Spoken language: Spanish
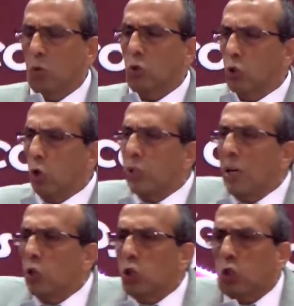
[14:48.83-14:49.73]
Donde
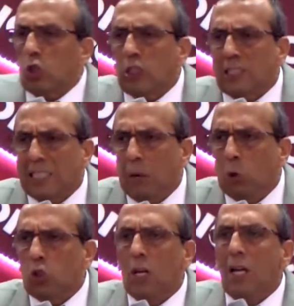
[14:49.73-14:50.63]
nosotros
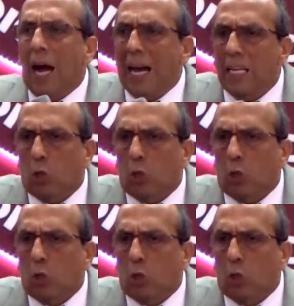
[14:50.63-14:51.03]
estamos hay